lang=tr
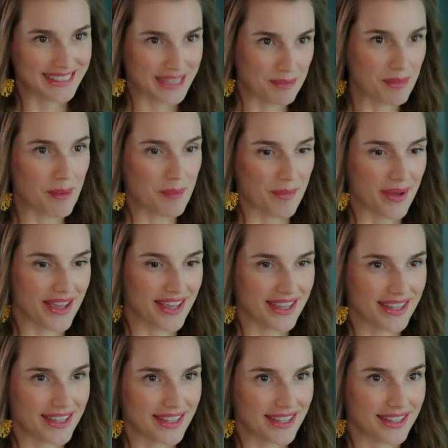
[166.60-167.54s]
Tamam mı?
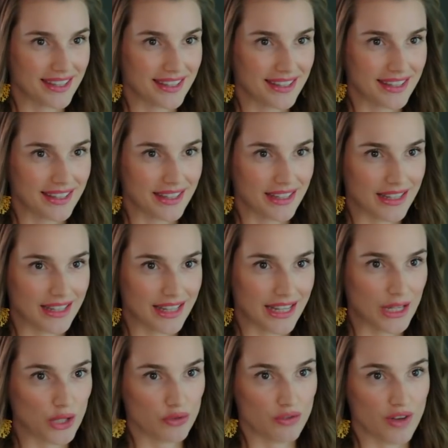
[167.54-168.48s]

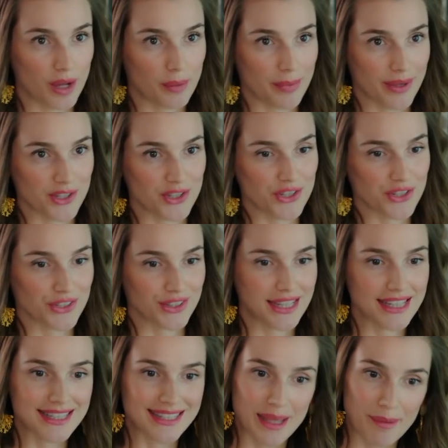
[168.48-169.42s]
En ufak bir
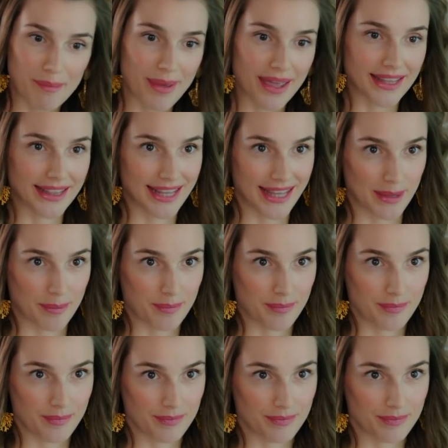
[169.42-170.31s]
açığında tependeyim.